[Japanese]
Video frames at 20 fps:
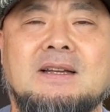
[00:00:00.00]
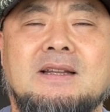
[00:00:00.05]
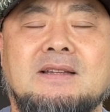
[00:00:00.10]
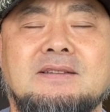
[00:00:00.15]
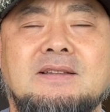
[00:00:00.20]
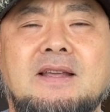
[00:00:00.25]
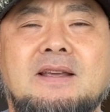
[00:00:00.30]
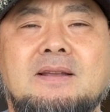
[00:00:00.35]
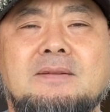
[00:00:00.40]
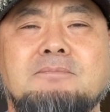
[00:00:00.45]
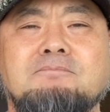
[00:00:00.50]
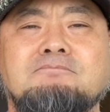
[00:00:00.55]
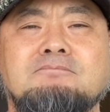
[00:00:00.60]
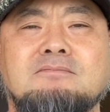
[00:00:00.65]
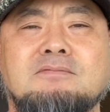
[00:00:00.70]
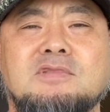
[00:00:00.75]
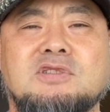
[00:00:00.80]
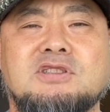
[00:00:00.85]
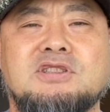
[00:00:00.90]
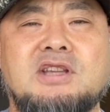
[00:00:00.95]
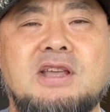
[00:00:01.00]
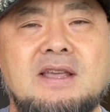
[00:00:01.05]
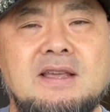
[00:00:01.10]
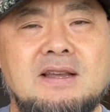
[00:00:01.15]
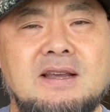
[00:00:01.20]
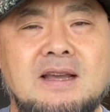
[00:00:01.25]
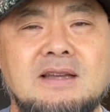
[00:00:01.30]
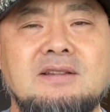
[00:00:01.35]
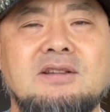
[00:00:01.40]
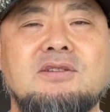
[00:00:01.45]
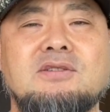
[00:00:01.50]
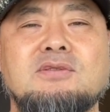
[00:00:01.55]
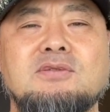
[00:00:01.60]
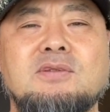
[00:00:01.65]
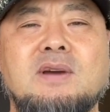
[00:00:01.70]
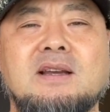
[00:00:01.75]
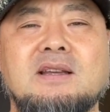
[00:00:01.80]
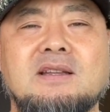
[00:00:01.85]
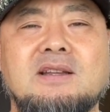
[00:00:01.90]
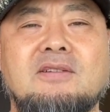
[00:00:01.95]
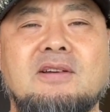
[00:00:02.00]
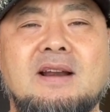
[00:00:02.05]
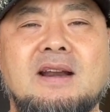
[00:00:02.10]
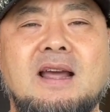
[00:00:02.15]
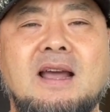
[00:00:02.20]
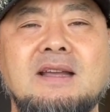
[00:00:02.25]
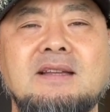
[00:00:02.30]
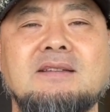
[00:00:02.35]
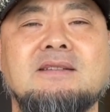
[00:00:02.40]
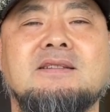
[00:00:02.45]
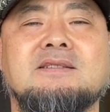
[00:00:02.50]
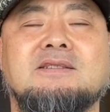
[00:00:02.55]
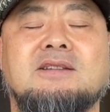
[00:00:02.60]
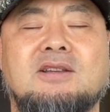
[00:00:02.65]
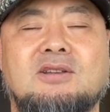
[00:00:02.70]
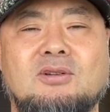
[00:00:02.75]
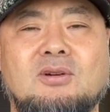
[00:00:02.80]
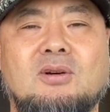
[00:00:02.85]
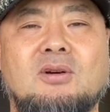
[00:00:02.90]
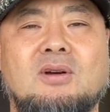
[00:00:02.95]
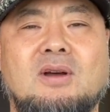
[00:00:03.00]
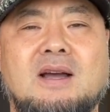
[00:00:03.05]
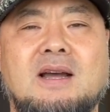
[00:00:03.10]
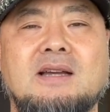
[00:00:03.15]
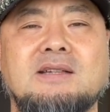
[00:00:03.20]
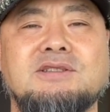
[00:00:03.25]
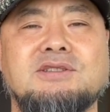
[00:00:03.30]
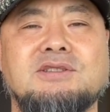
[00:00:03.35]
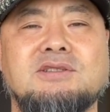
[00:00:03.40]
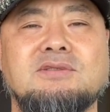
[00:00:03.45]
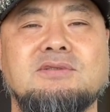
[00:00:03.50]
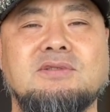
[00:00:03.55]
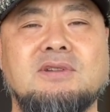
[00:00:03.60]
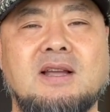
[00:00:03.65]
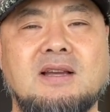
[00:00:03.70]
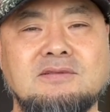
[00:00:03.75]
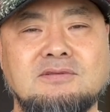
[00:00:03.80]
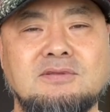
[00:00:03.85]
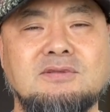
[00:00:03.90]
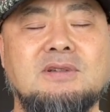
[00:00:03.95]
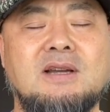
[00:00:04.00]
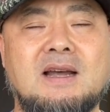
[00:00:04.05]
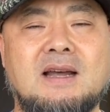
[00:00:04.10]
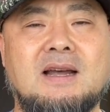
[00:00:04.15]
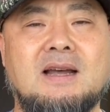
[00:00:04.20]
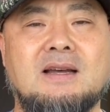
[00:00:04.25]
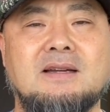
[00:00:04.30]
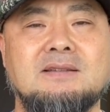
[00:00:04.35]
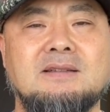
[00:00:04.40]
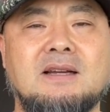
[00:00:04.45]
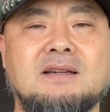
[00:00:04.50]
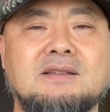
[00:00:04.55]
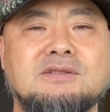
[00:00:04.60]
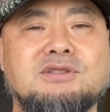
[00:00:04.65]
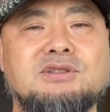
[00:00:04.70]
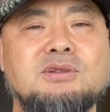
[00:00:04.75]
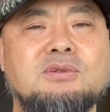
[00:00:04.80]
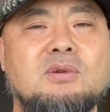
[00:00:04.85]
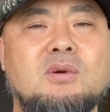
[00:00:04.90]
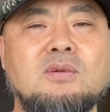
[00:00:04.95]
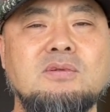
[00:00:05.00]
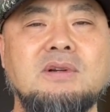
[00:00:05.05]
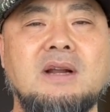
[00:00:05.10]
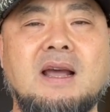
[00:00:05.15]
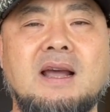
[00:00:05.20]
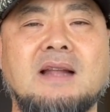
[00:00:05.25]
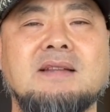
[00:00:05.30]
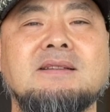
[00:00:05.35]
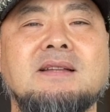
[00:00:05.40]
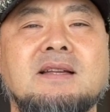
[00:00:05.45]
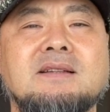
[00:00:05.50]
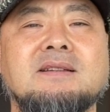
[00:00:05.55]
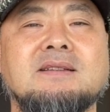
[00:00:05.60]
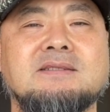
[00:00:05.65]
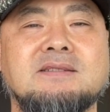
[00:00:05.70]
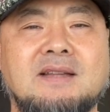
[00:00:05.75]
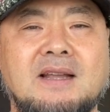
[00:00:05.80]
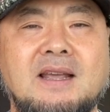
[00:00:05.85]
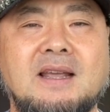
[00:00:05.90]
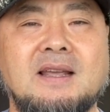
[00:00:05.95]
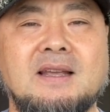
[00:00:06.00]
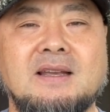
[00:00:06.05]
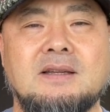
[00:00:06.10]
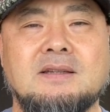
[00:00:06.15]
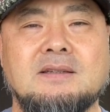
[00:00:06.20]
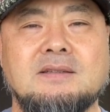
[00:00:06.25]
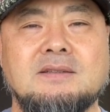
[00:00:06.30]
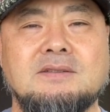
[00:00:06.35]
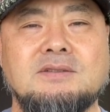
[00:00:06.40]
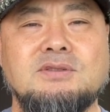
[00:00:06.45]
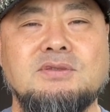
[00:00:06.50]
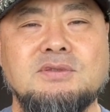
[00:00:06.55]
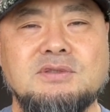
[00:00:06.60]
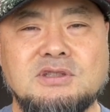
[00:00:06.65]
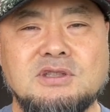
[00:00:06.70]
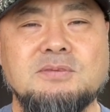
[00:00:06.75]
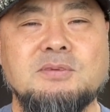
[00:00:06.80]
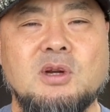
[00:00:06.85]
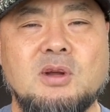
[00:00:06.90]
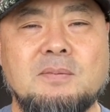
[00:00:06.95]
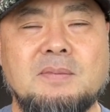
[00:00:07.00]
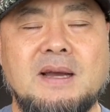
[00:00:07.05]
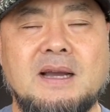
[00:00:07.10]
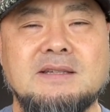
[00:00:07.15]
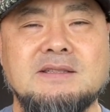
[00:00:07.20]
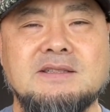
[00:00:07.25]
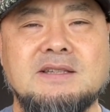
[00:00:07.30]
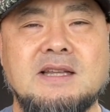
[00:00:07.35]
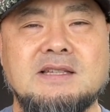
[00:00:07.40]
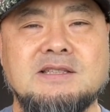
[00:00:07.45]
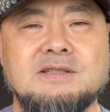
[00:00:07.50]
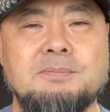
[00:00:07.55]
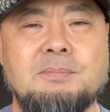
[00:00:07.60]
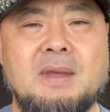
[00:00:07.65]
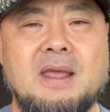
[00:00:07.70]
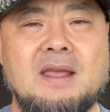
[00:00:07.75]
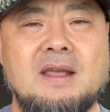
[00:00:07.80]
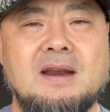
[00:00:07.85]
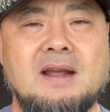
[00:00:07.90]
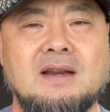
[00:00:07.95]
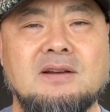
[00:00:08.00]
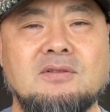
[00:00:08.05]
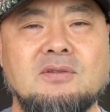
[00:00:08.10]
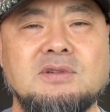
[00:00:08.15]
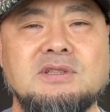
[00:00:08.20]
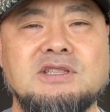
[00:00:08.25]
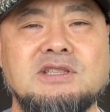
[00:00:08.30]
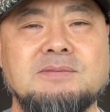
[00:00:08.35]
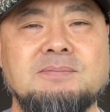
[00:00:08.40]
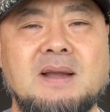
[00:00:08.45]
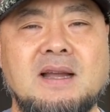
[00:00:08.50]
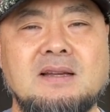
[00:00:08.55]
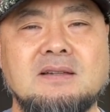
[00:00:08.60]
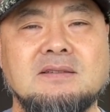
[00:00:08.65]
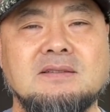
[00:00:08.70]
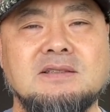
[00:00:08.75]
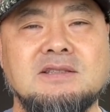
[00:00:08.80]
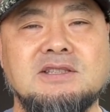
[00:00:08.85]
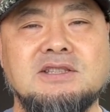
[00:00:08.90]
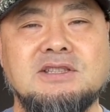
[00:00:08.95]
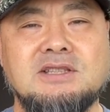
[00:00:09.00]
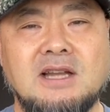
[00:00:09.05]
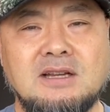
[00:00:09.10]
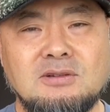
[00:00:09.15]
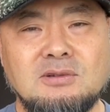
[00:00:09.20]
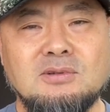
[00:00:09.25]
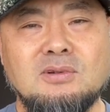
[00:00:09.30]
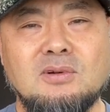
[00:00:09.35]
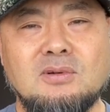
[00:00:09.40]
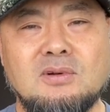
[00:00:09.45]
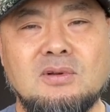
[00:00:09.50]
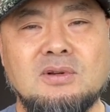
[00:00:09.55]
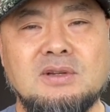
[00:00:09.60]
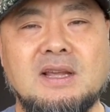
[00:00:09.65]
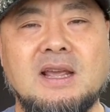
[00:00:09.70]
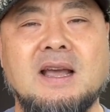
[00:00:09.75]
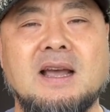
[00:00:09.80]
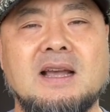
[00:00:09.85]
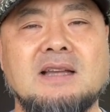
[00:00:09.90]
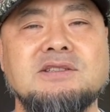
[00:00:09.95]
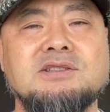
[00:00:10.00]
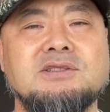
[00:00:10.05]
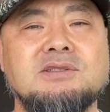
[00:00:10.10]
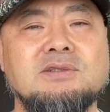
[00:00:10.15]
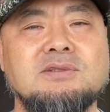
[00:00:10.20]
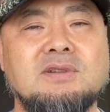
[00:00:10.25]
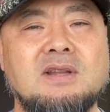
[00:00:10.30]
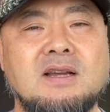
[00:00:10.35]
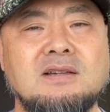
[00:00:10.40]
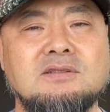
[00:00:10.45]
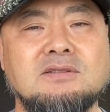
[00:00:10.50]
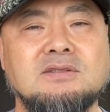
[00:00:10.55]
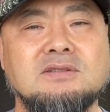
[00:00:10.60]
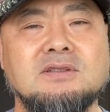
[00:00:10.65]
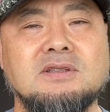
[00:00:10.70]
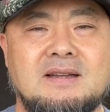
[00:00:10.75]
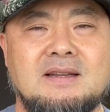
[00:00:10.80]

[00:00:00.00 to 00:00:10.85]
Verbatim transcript: で、うん、正解っていうわけではないんですけど、ハッシュタグがなんか10個ぐらいあったんですね。YouTube の場合、説明欄の一番下のところにハッシュタグ、